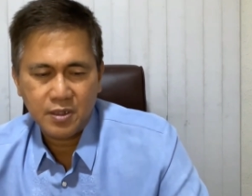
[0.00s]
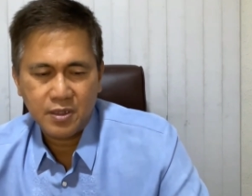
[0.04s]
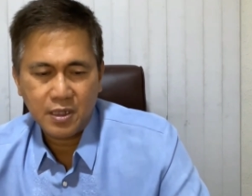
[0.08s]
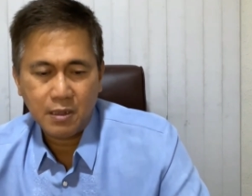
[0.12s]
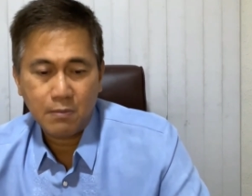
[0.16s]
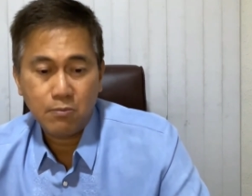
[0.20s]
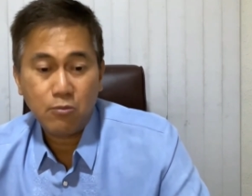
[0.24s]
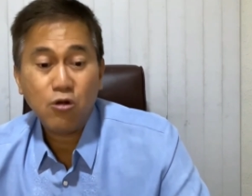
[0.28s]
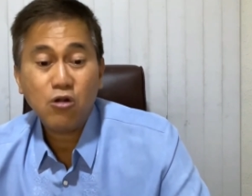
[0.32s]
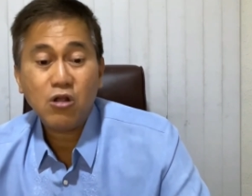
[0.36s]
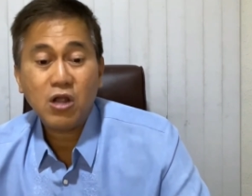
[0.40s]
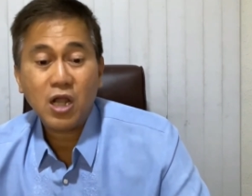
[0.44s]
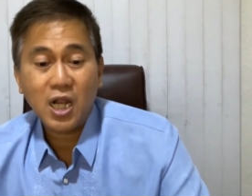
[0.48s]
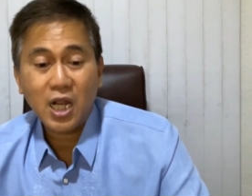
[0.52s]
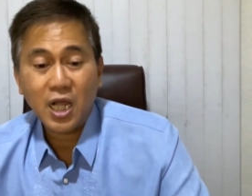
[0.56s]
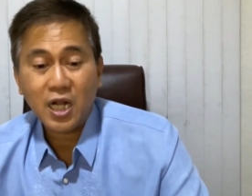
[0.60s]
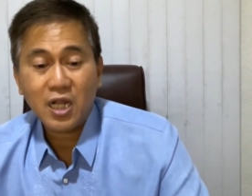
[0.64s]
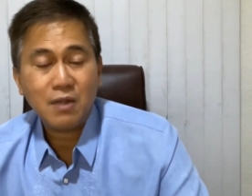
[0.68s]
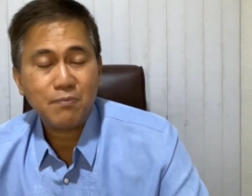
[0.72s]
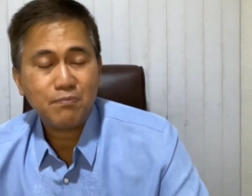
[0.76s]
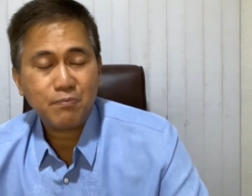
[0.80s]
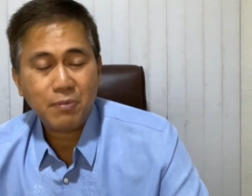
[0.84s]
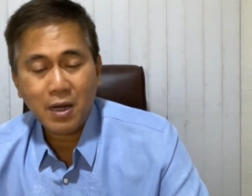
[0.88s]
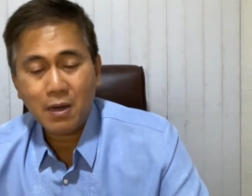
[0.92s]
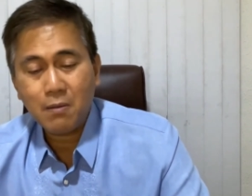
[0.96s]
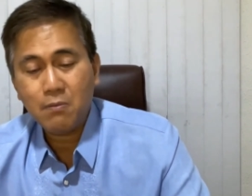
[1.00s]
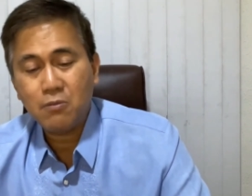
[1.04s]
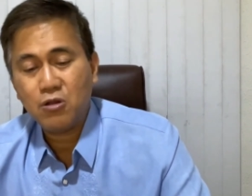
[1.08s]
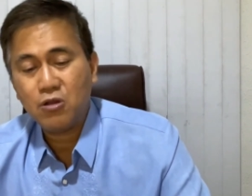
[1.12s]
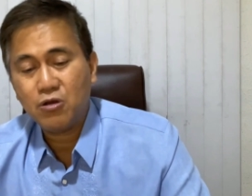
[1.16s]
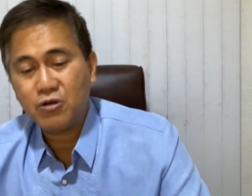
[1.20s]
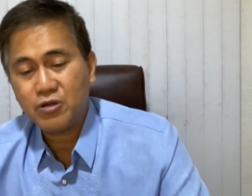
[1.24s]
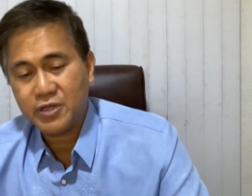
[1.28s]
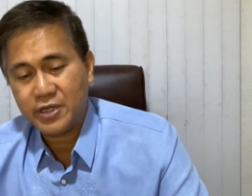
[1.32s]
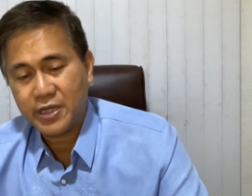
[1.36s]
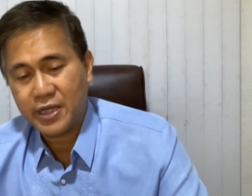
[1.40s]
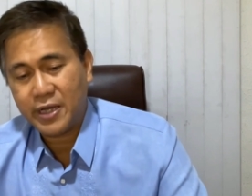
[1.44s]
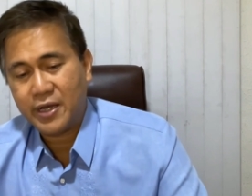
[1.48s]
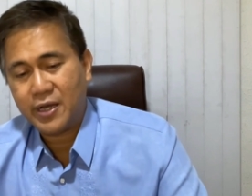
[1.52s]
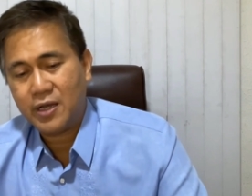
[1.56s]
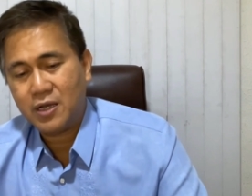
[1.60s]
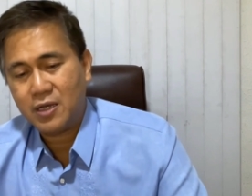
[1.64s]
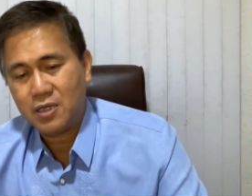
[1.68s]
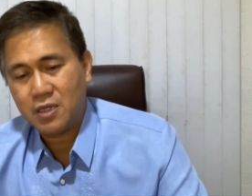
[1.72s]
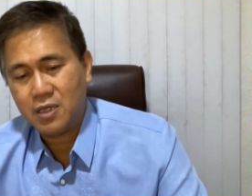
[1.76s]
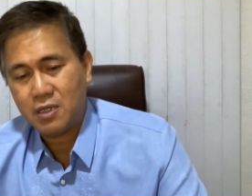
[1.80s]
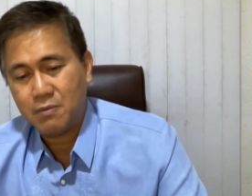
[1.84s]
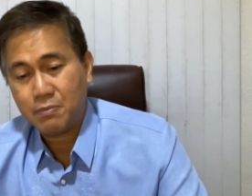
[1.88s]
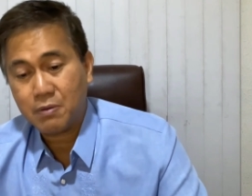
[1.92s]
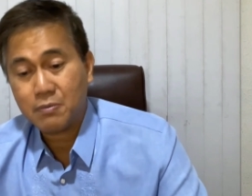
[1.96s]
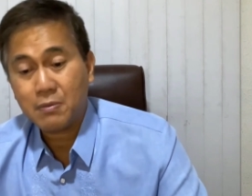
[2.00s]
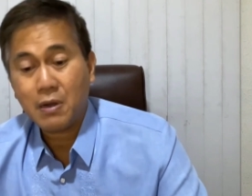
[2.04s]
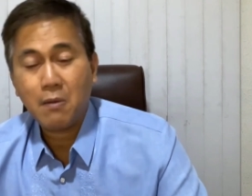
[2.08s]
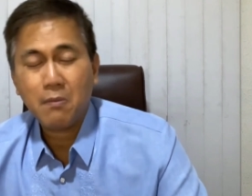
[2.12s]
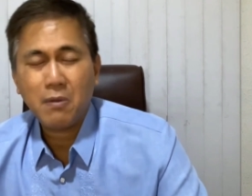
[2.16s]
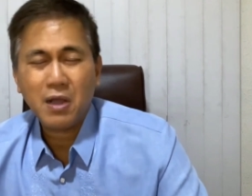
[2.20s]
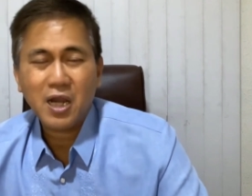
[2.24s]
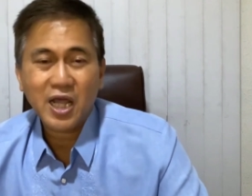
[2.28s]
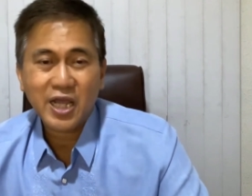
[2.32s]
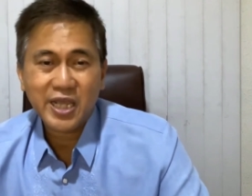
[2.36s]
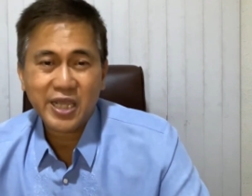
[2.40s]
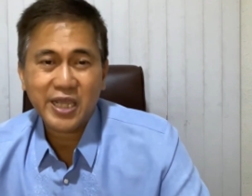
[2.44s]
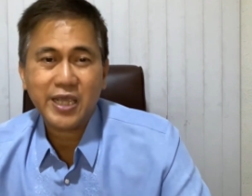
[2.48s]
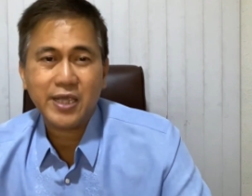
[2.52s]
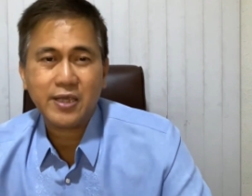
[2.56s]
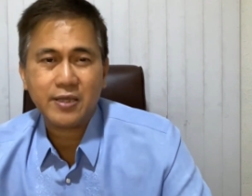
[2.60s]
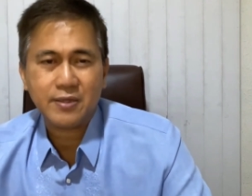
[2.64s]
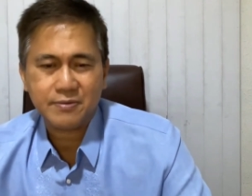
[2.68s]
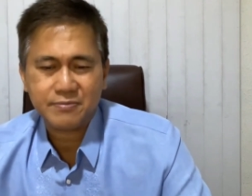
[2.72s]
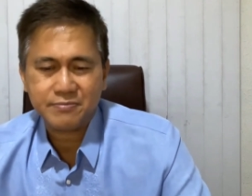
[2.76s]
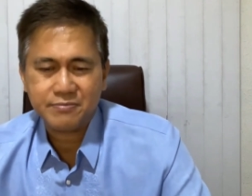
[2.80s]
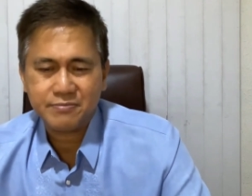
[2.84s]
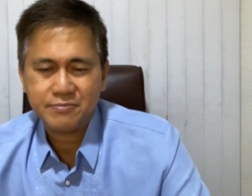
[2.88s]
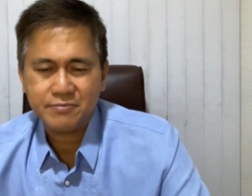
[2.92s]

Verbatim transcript: na buong galak ni Pablo na pagmamalaki